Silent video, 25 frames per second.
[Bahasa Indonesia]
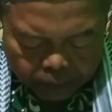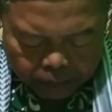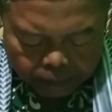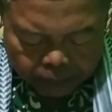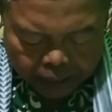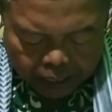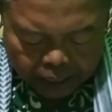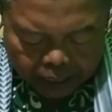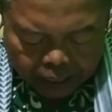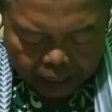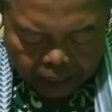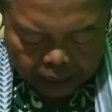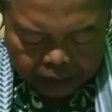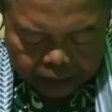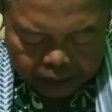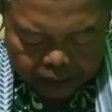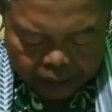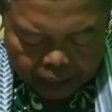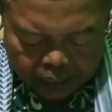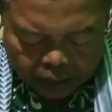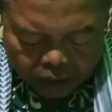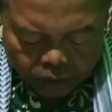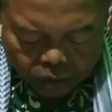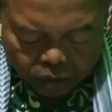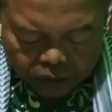
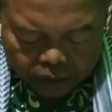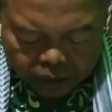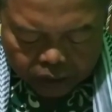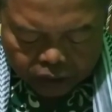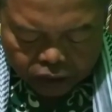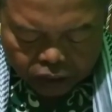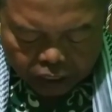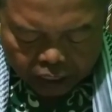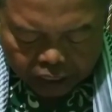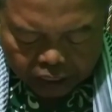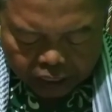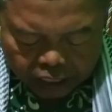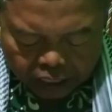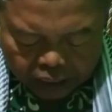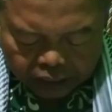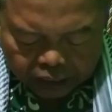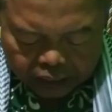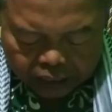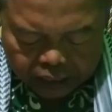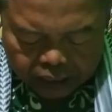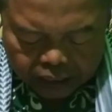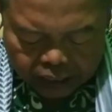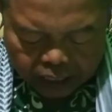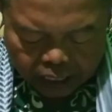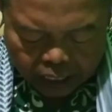memakannya oleh syariat
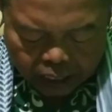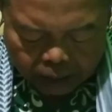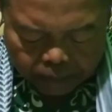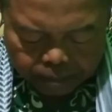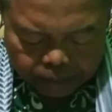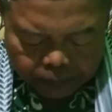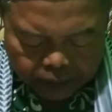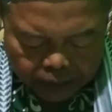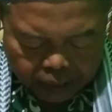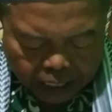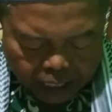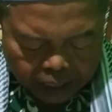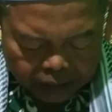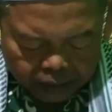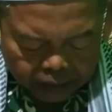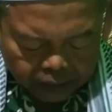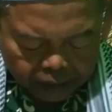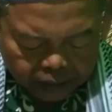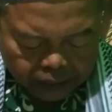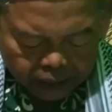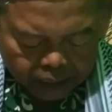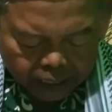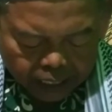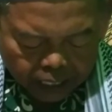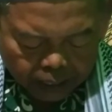Islam dan
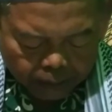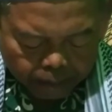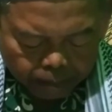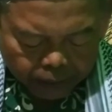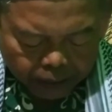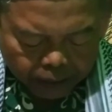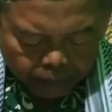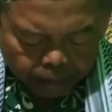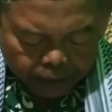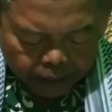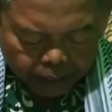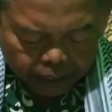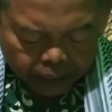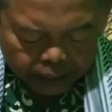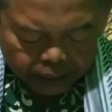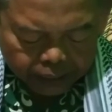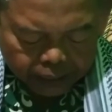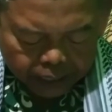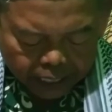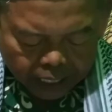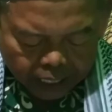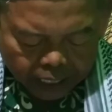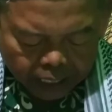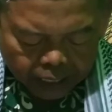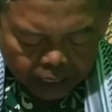tidak
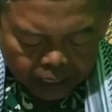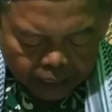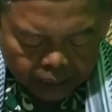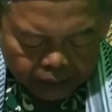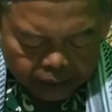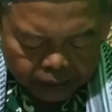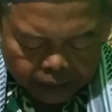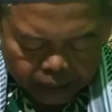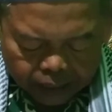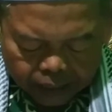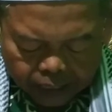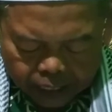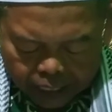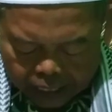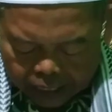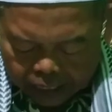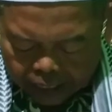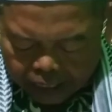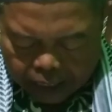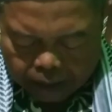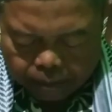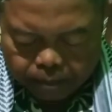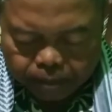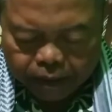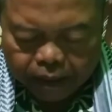berbahaya
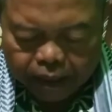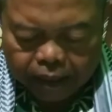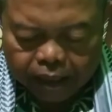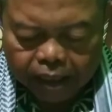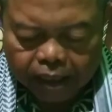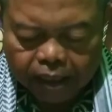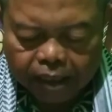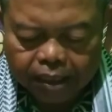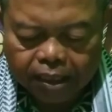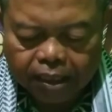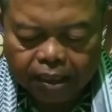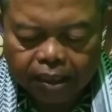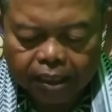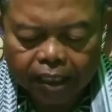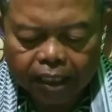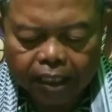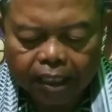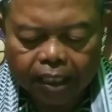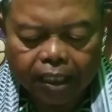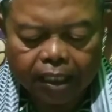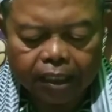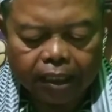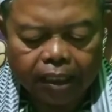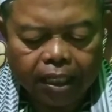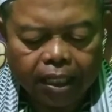terhadap
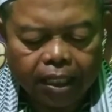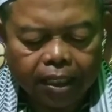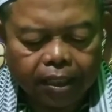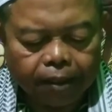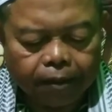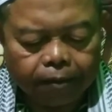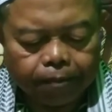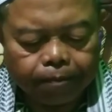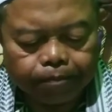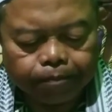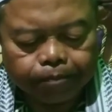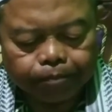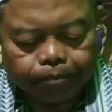kesehatan.